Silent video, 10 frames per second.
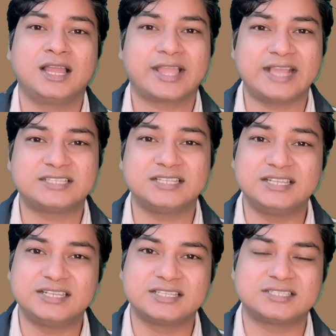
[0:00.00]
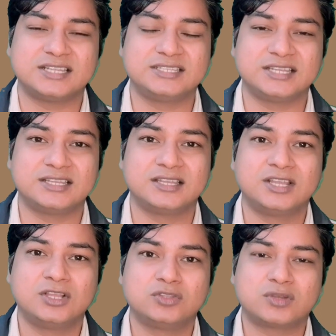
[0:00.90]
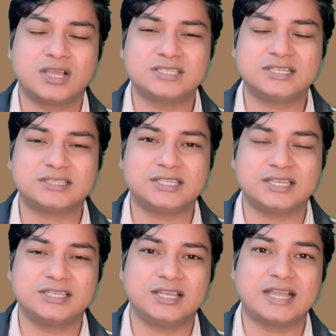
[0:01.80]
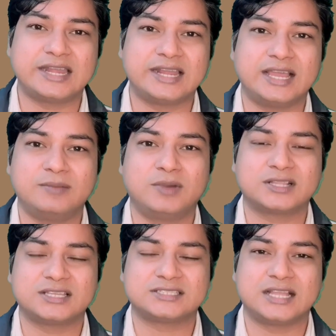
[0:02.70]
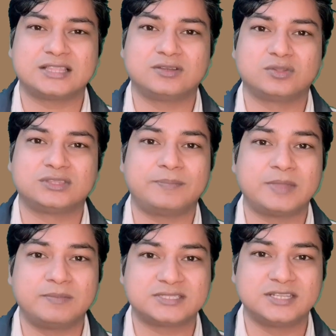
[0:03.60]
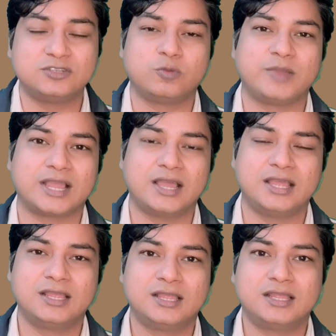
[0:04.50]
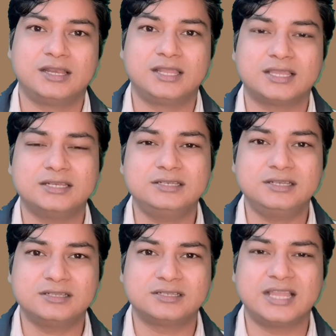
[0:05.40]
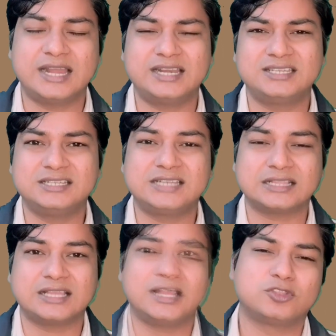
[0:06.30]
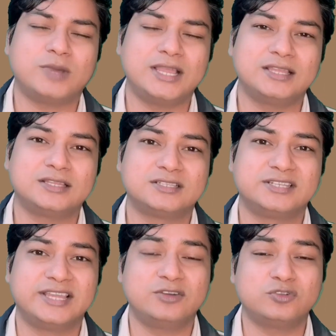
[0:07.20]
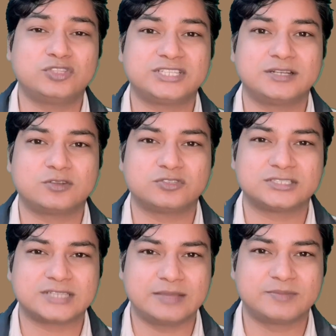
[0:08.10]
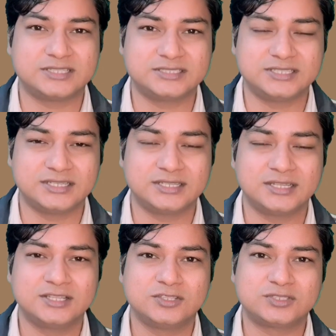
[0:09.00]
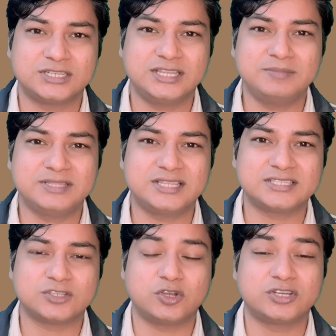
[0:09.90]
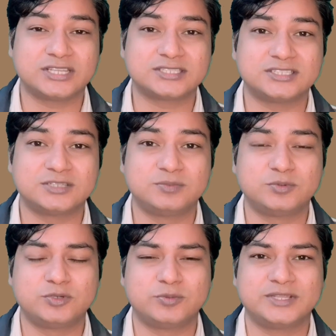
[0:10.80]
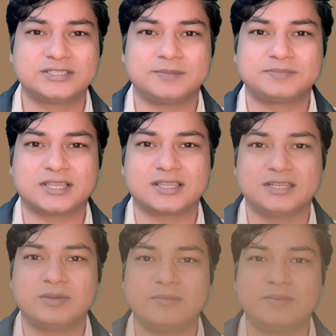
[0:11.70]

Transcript: कैची लिरिक्स नहीं है तो कह सकते हैं कि यह गाना वक्त के साथ उतना फेमस नहीं हो पाएगा लेकिन गाना ठीक ठाक था तो भाई नए हो तो चैनल को सब्सक्राइब कर दीजिए तो चलिए मिलते हैं किसी और रिएक्शन रिव्यू वीडियो में तब तक के लिए बाय